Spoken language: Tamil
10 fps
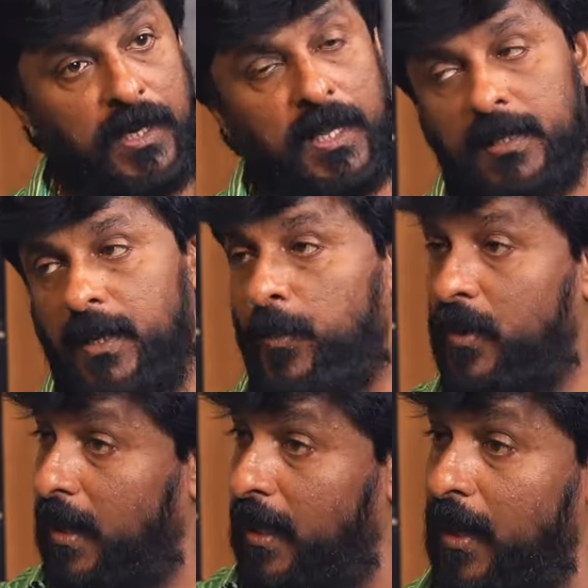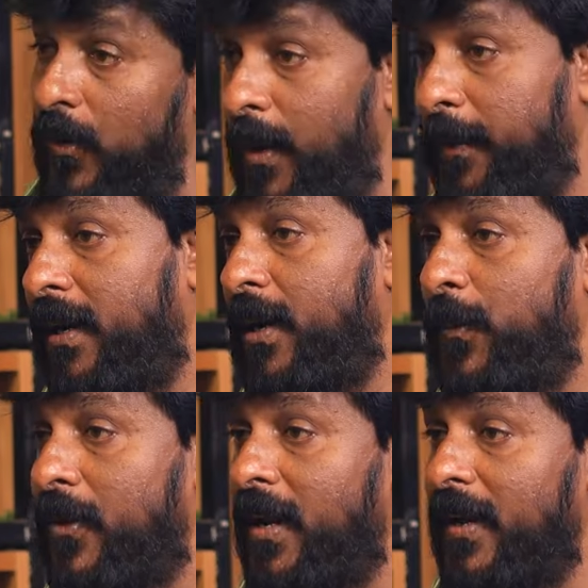எல்லா இதுலேயும் போட்டு எனக்கே
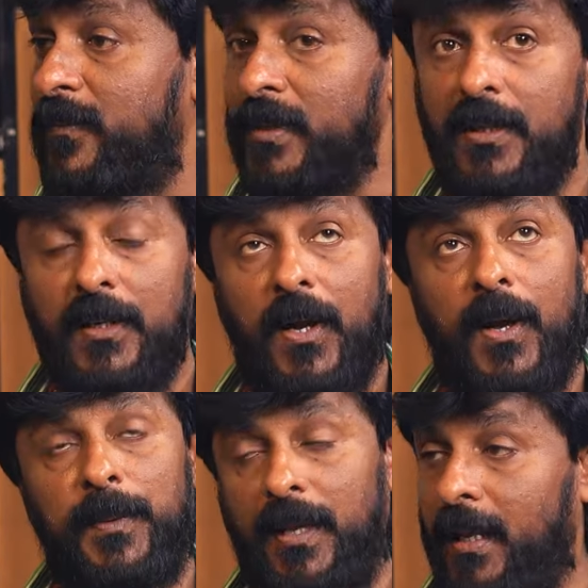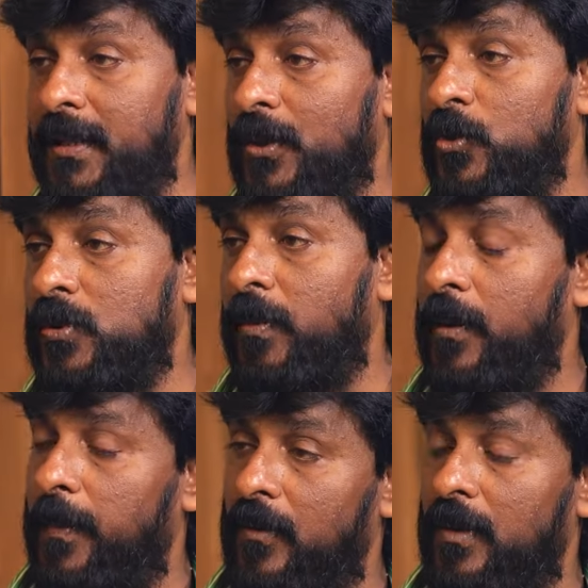கொலாபரேட்டில் போடுறாங்க அப்போ எனக்கே சந்தோஷமாக
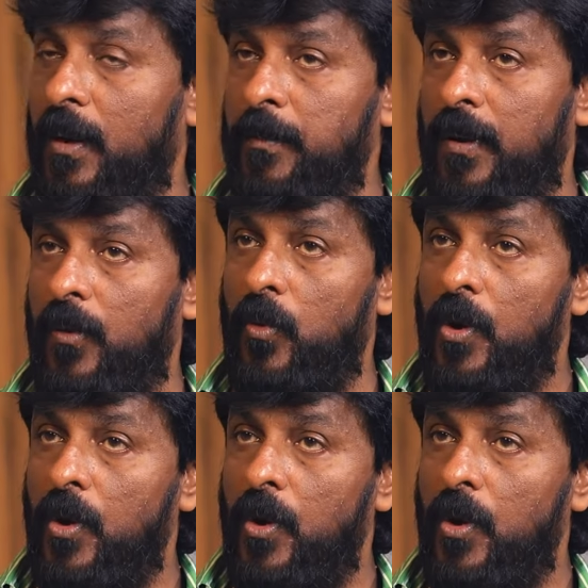இருக்குது பரவாயில்ல நம்ம